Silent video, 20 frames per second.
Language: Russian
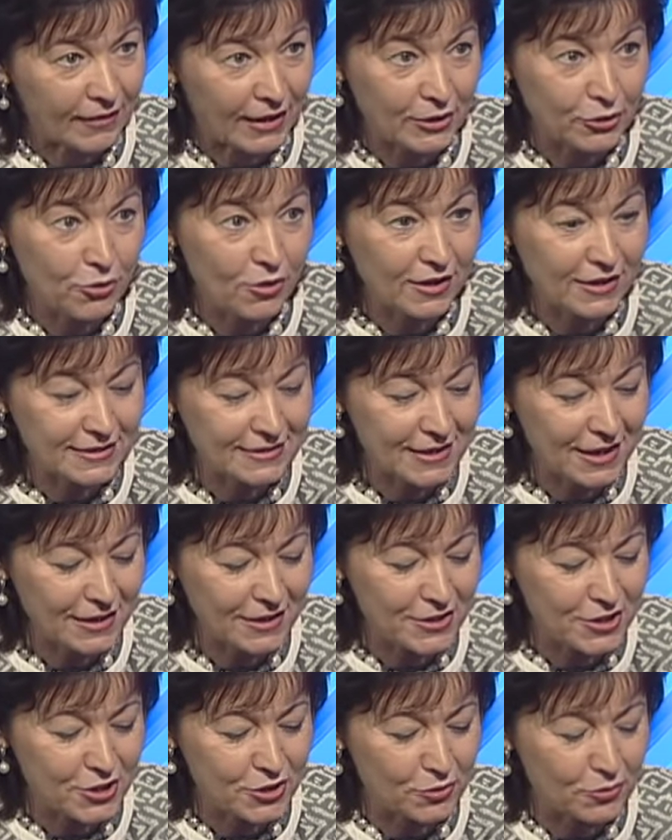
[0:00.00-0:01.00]
но
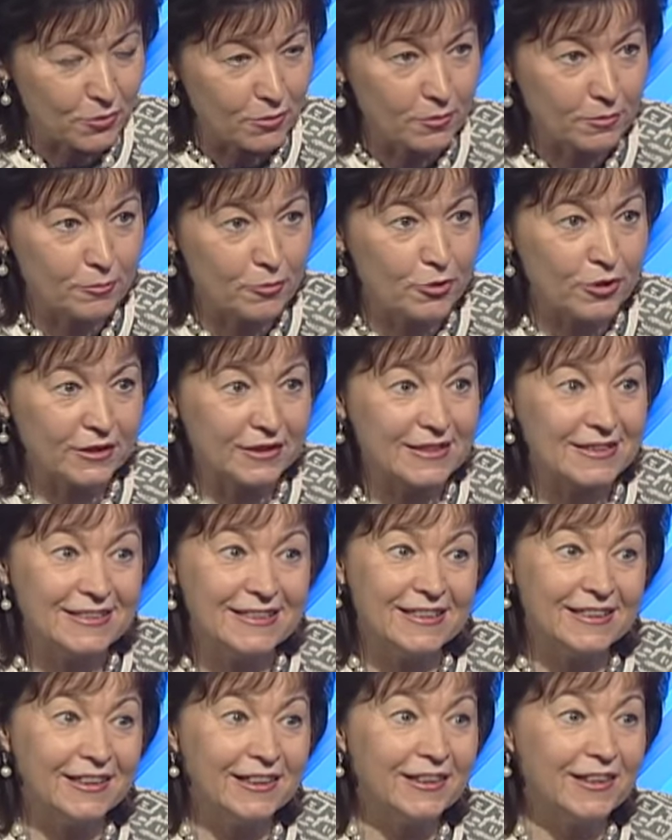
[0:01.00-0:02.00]
оказалось, что Бог это
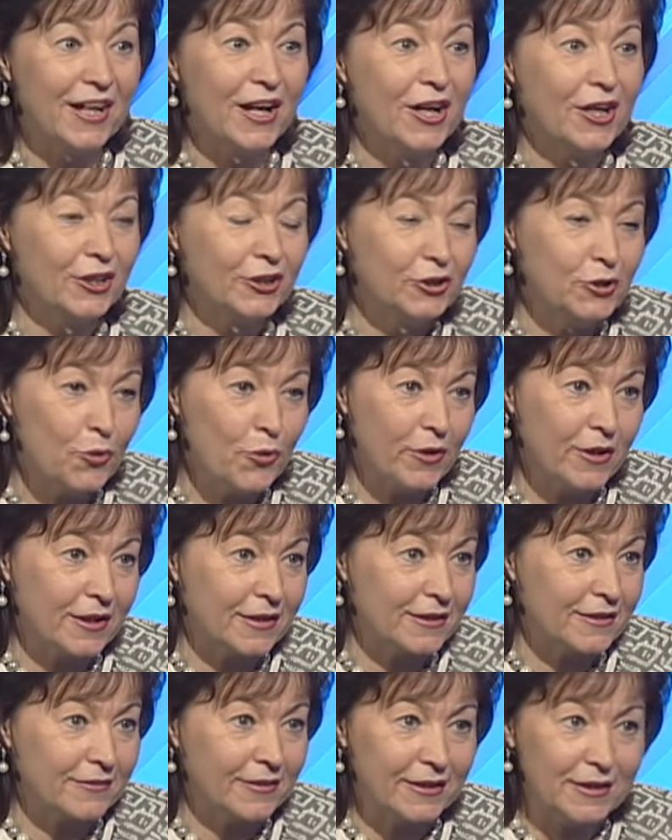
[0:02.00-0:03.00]
сделал до
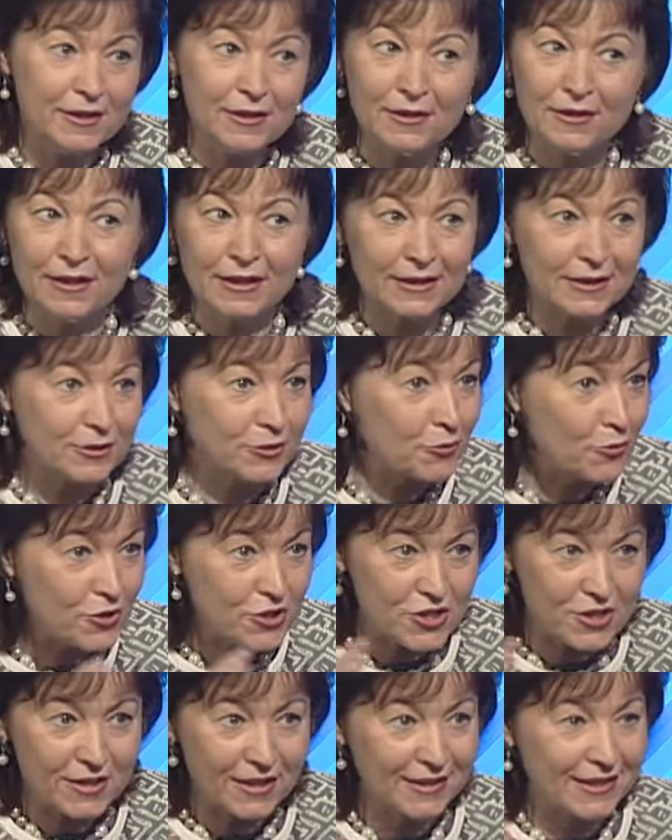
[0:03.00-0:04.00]
этого. И это
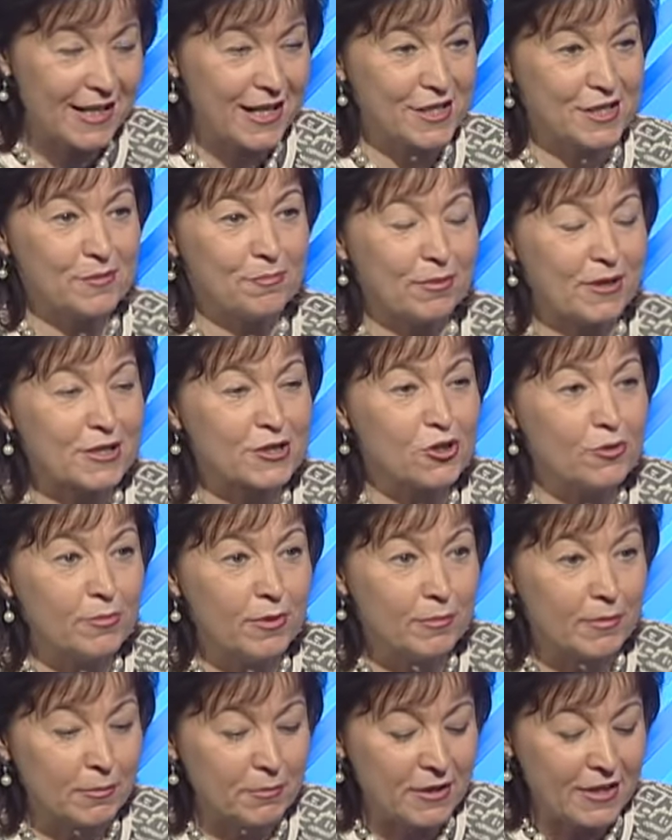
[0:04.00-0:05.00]
точно так же прошло
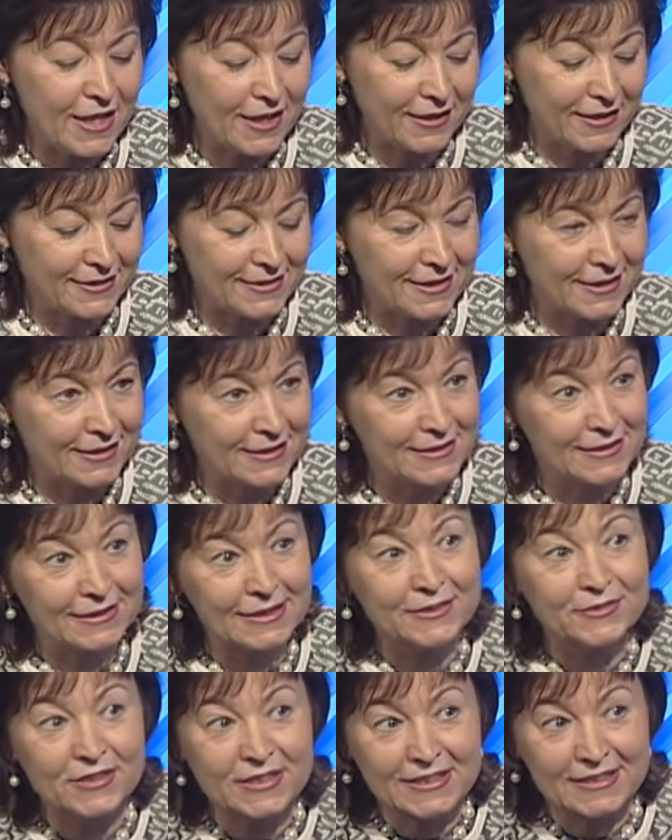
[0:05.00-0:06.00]
мимо меня, хотя я
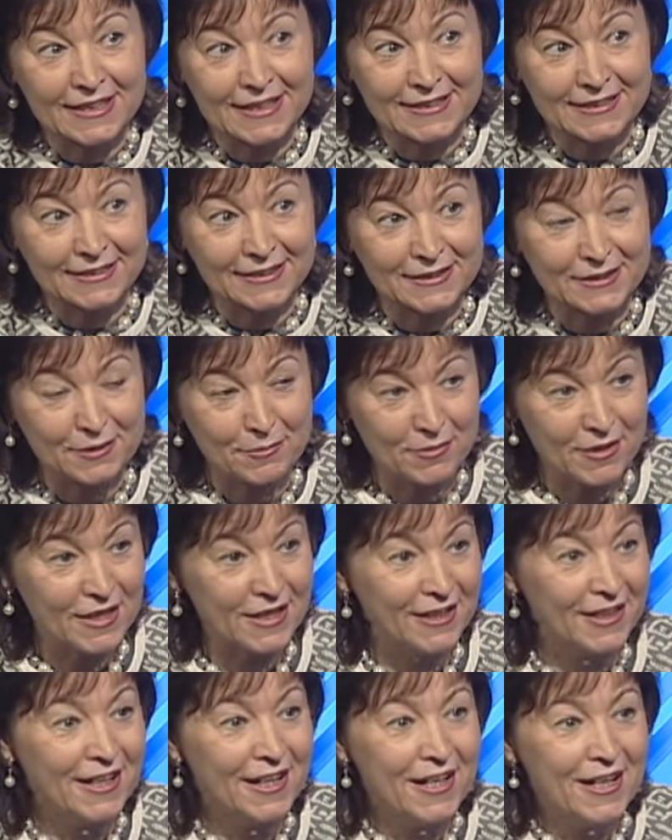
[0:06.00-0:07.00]
родилась в христианской
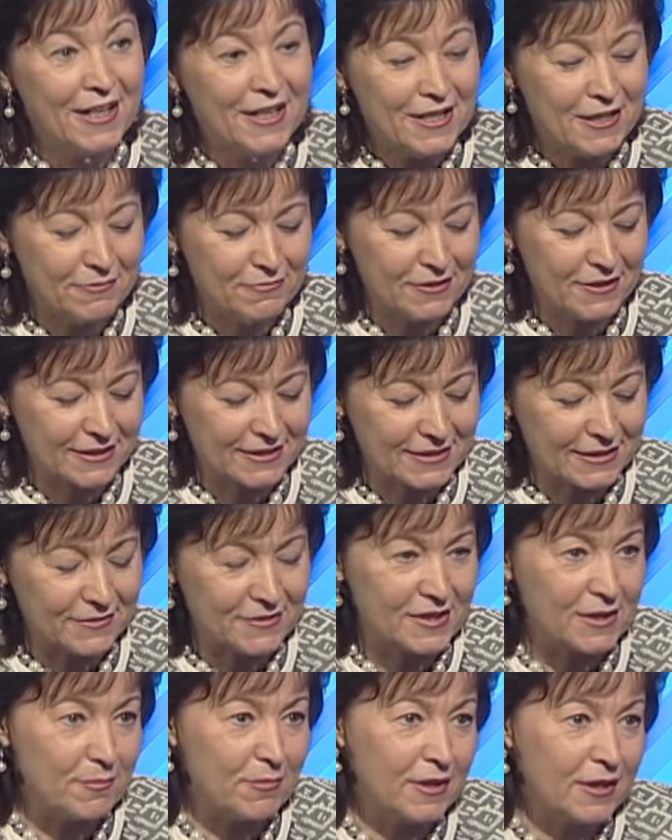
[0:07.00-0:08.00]
семье и выросла
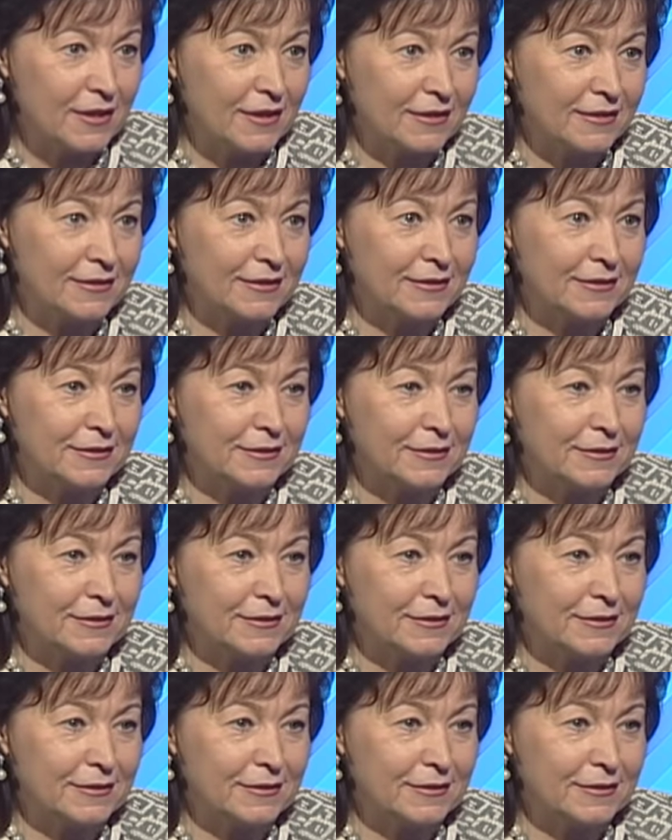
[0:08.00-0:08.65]
в семье э,